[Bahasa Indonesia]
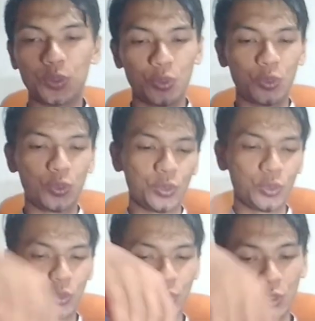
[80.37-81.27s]

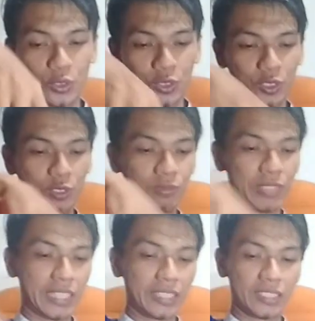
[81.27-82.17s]

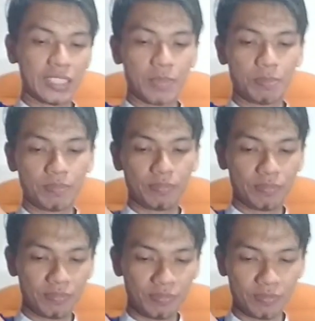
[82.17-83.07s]
uh
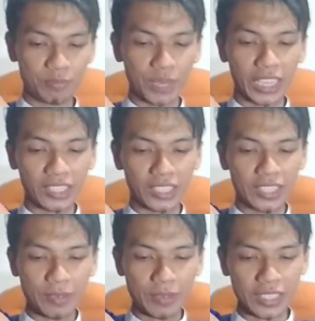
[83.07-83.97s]
mantap
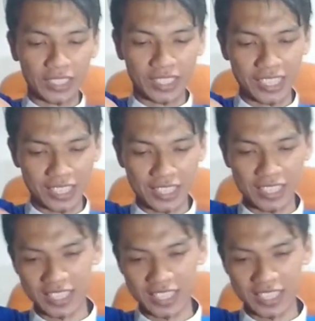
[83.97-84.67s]
paketnya gede banget ya